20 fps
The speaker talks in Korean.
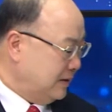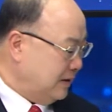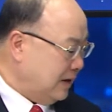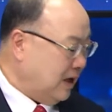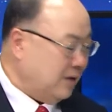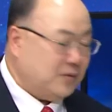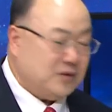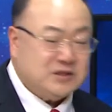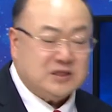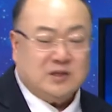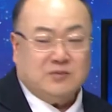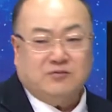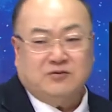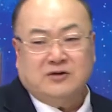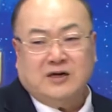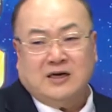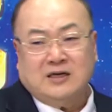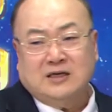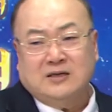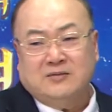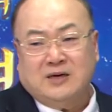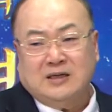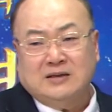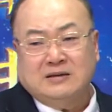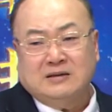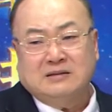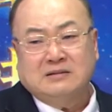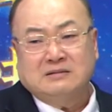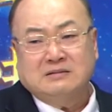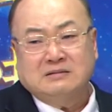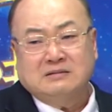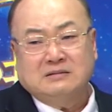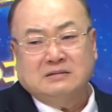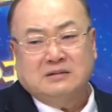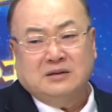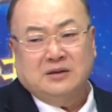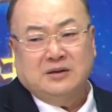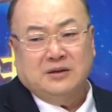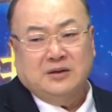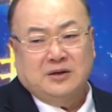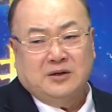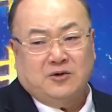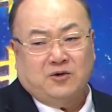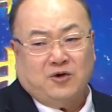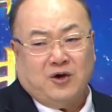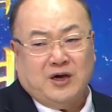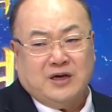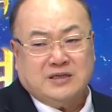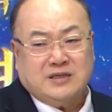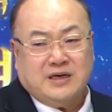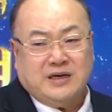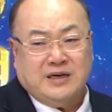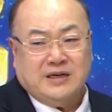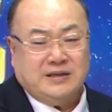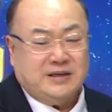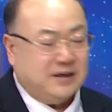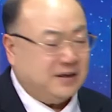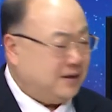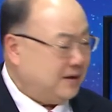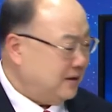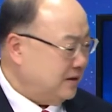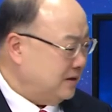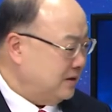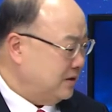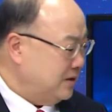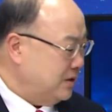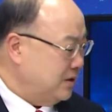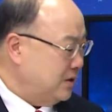아버지 문왕이 만든 괴사에다가